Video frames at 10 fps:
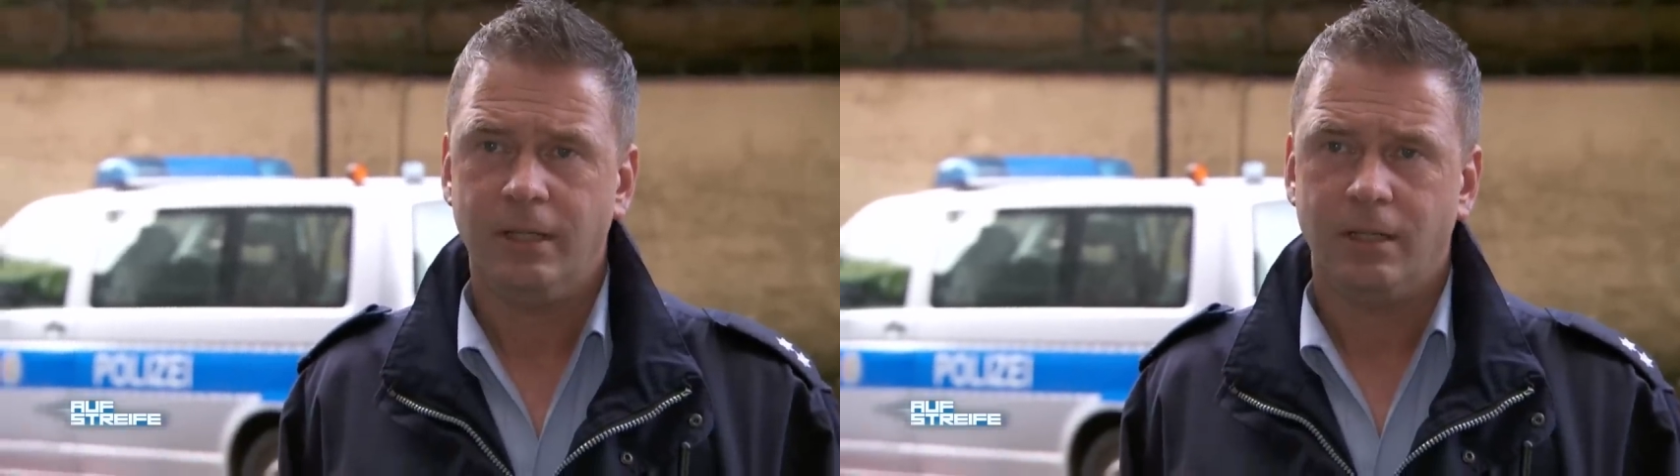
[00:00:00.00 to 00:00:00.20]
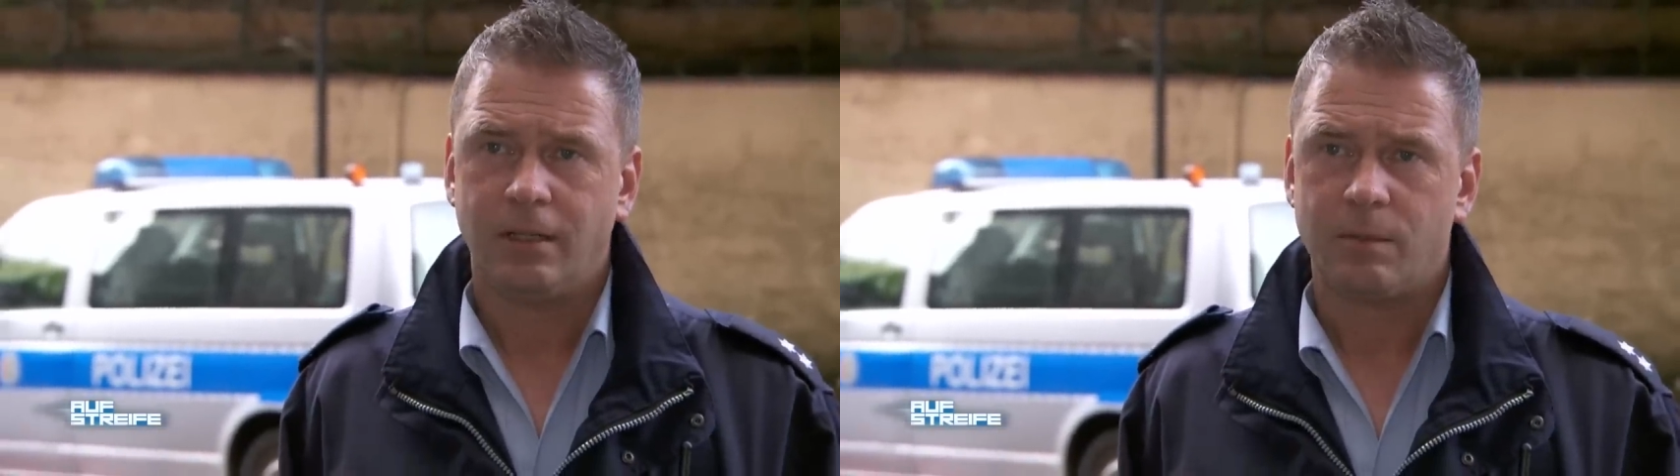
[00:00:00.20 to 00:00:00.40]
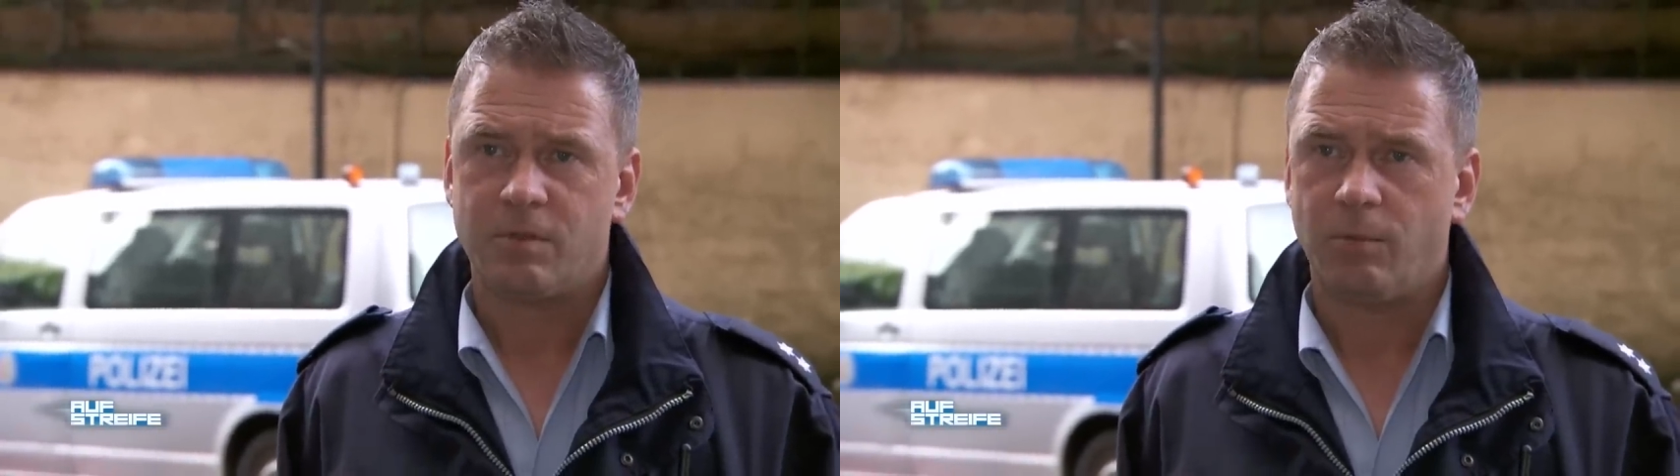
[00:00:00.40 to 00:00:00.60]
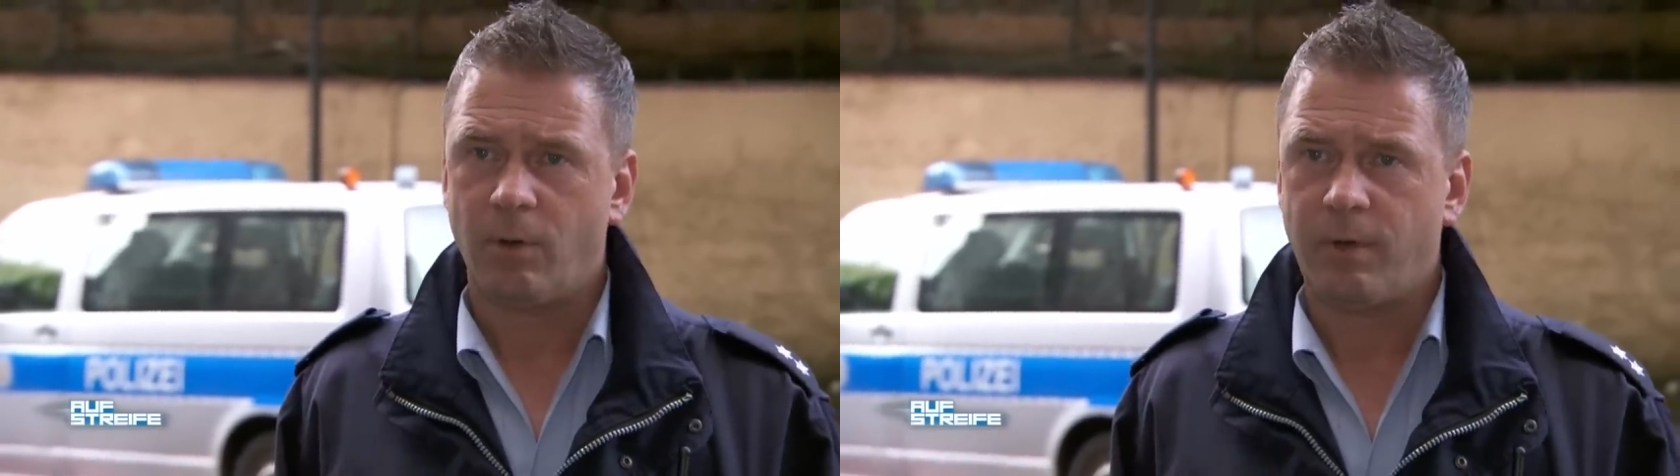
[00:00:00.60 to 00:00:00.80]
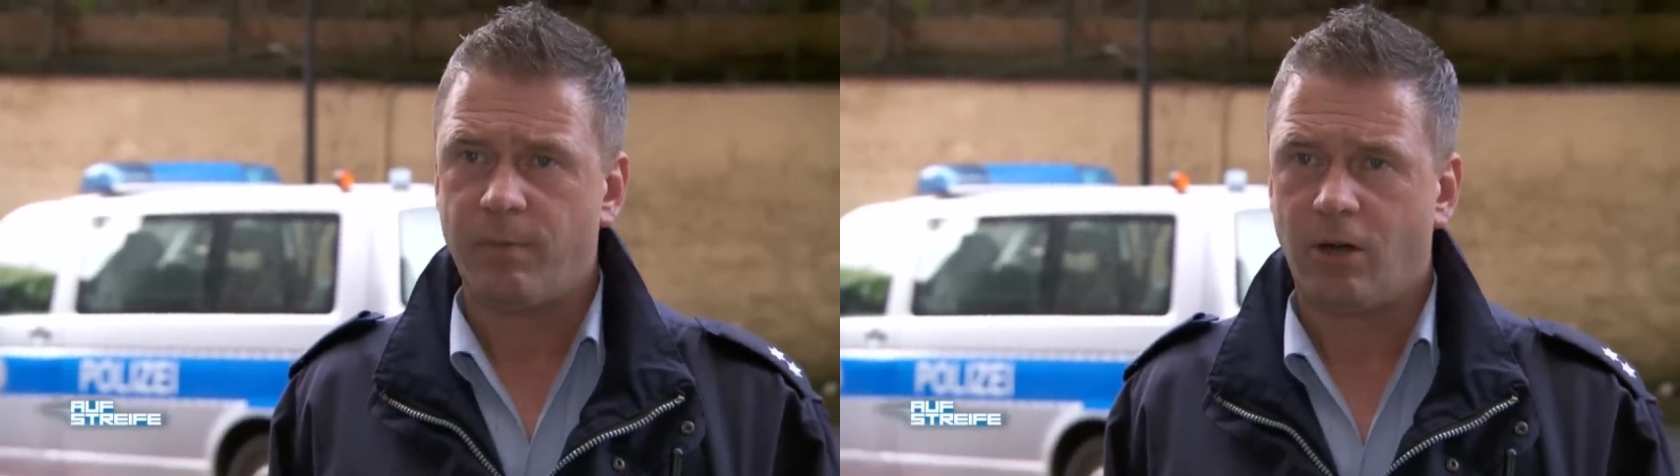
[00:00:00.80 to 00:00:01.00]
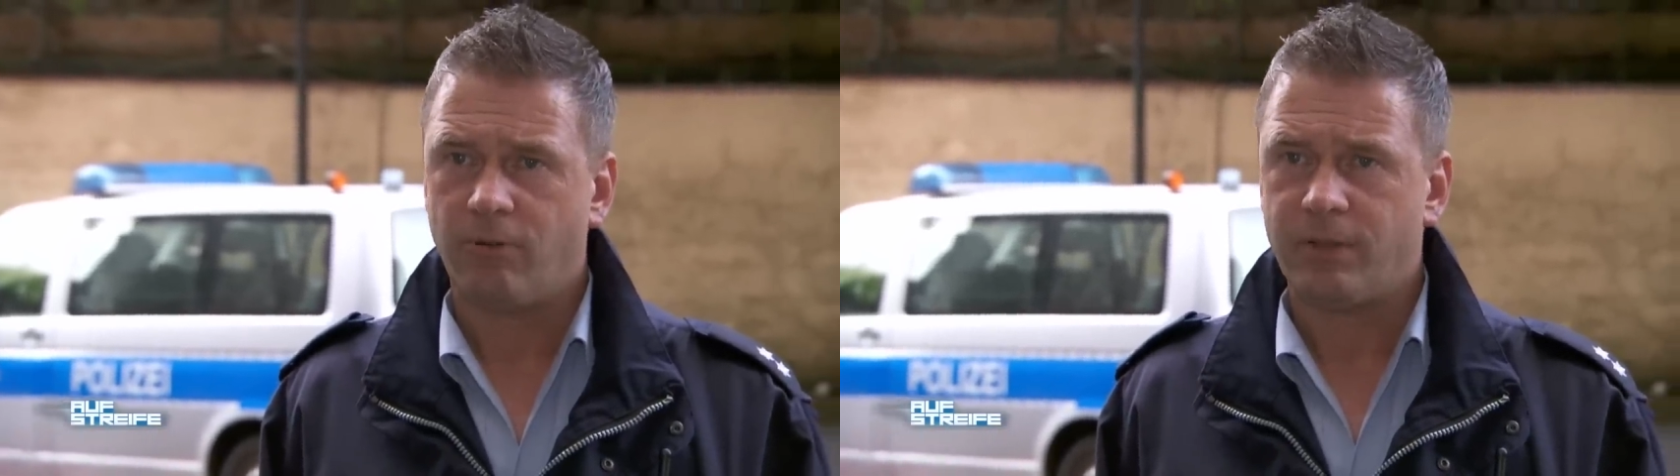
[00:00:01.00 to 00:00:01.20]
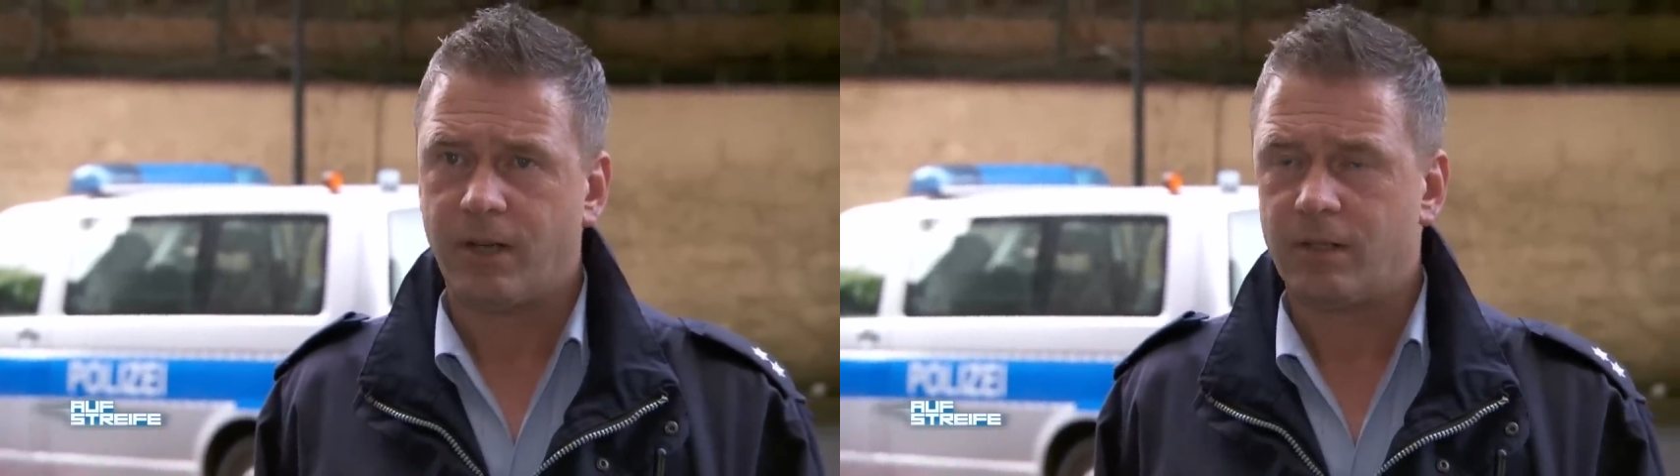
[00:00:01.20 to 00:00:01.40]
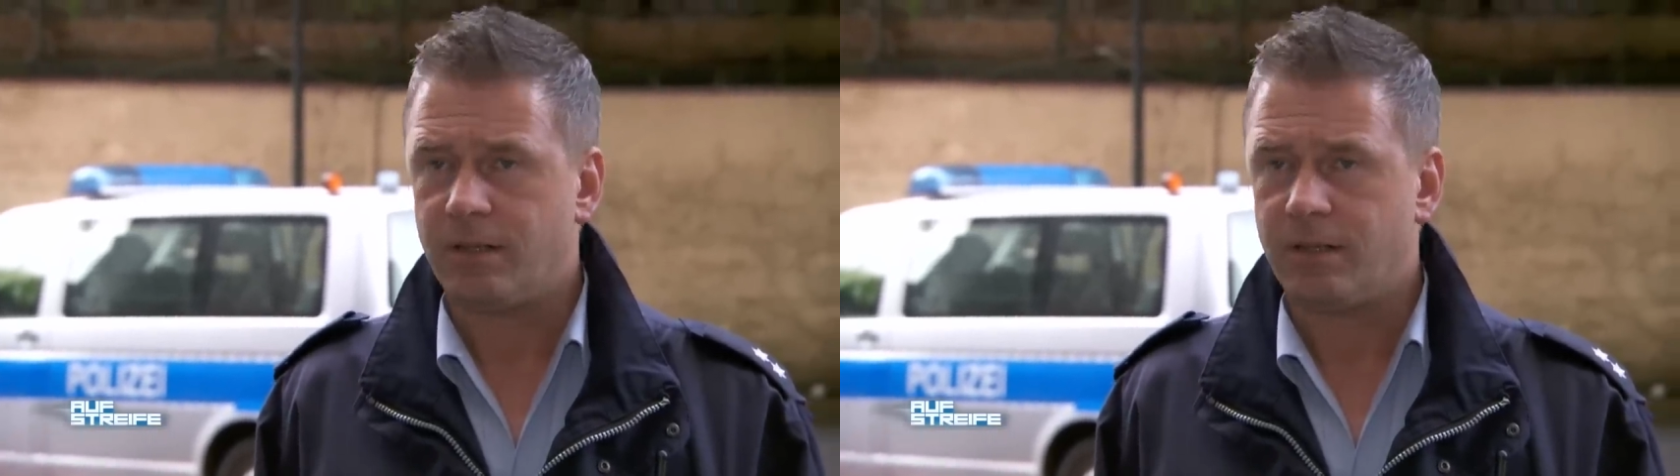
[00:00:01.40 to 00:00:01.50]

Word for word: da gibt es Mobbingbeauftragte,